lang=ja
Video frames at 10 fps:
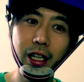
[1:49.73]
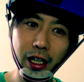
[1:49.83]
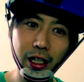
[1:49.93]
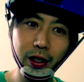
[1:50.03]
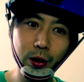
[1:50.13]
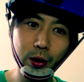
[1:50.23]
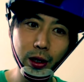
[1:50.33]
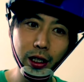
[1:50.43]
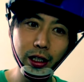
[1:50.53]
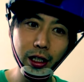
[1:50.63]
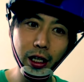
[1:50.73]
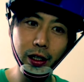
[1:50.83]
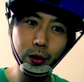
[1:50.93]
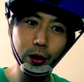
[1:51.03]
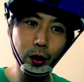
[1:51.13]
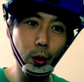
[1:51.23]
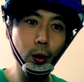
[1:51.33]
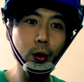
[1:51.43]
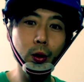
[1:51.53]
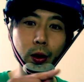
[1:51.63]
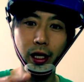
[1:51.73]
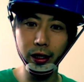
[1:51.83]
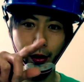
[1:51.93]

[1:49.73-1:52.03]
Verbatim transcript: えっ、と、他にね、これ、法公園、